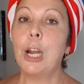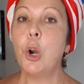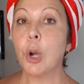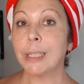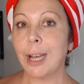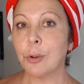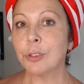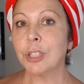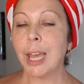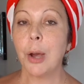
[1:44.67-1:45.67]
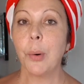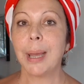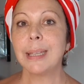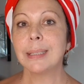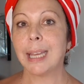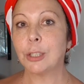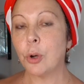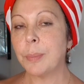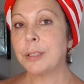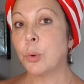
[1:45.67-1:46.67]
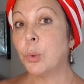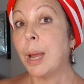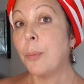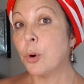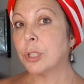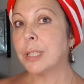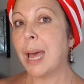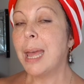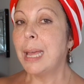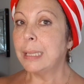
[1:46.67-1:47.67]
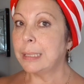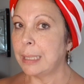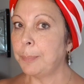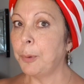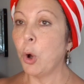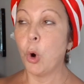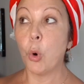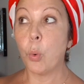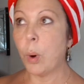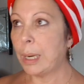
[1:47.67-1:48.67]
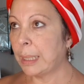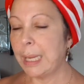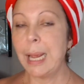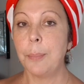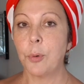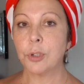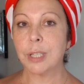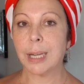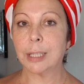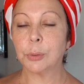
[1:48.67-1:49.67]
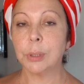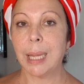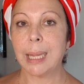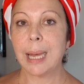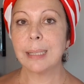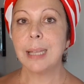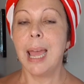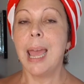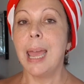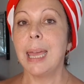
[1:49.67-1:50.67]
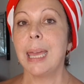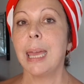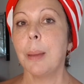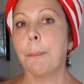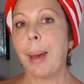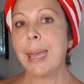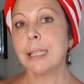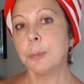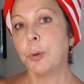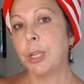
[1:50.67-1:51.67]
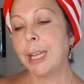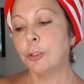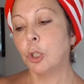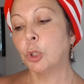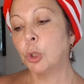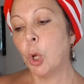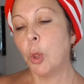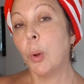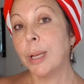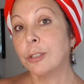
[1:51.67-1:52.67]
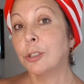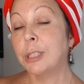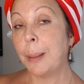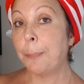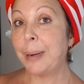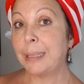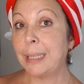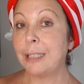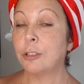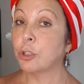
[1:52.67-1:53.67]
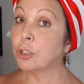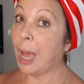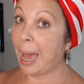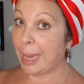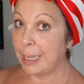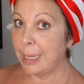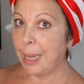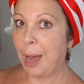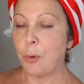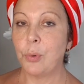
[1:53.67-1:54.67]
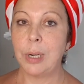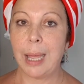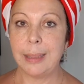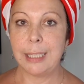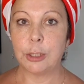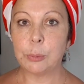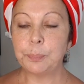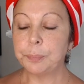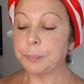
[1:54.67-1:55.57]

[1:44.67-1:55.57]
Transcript: Lo que te aconsejo es que tomes una bolsa, ciplo o cualquier bolsa que tú tengas y vayas poniendo todos esos desperdicios ahí a un ladito.